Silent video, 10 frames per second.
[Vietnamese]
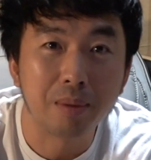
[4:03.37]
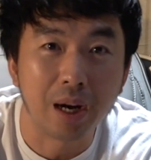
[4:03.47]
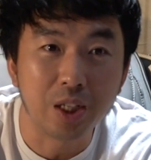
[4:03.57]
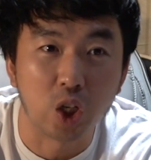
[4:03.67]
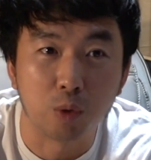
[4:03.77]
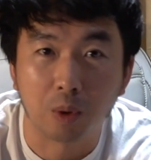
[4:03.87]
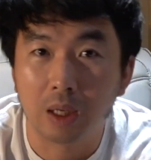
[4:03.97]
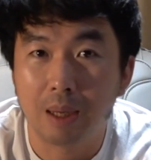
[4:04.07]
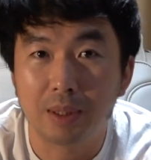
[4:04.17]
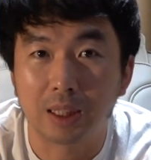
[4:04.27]
17 triệu một cái
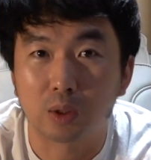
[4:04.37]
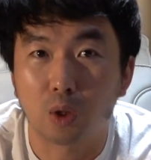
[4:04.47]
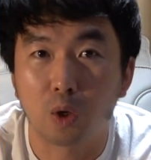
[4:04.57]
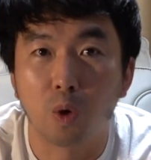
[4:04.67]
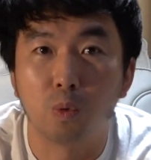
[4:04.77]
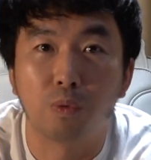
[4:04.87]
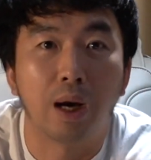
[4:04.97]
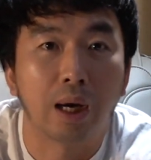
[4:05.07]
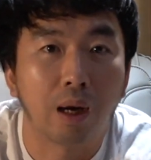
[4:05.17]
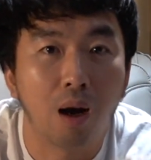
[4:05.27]
ghế massage to đùng
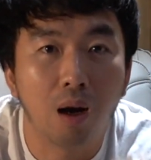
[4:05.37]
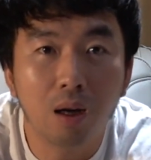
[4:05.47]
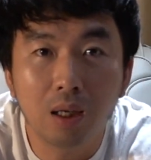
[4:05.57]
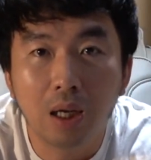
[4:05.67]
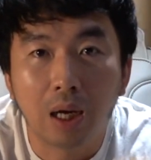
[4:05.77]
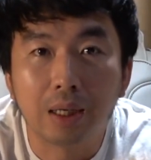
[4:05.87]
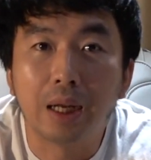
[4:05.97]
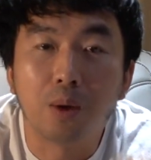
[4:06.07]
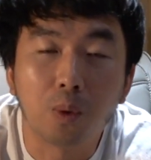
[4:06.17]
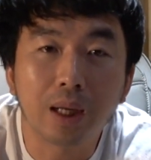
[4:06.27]
và có
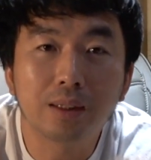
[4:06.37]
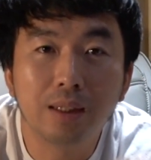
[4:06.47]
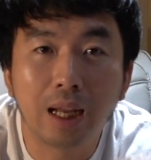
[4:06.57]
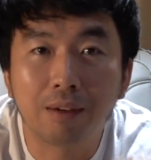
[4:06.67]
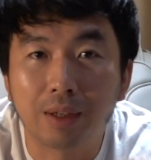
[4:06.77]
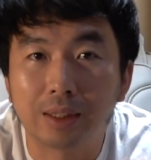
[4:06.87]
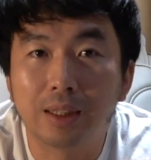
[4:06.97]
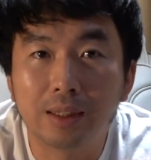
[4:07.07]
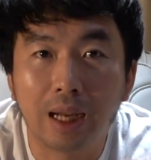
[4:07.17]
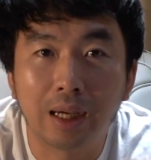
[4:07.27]
đầy đủ các tính năng và các
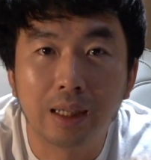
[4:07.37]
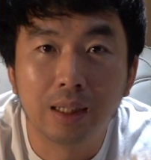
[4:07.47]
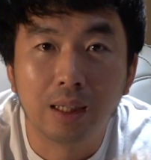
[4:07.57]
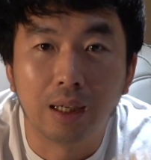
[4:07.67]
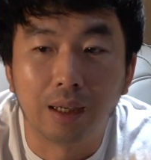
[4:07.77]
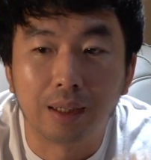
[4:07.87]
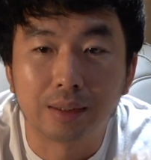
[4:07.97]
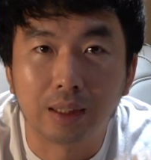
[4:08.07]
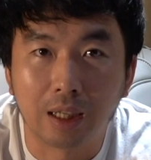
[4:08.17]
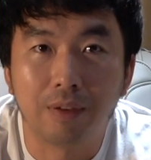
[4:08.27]
chức năng uh,
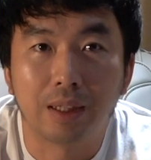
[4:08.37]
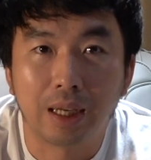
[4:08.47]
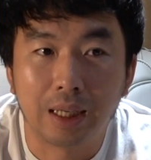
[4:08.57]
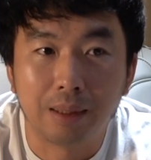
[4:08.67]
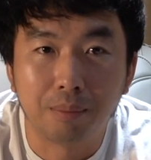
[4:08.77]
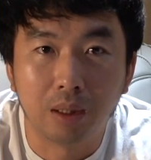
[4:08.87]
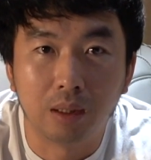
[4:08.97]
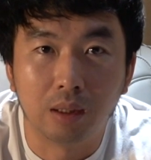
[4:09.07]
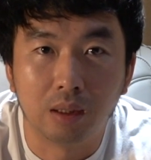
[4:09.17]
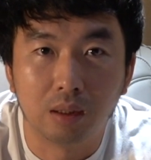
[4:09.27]
thì cái việc này
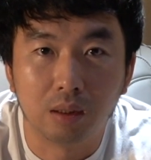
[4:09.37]
mình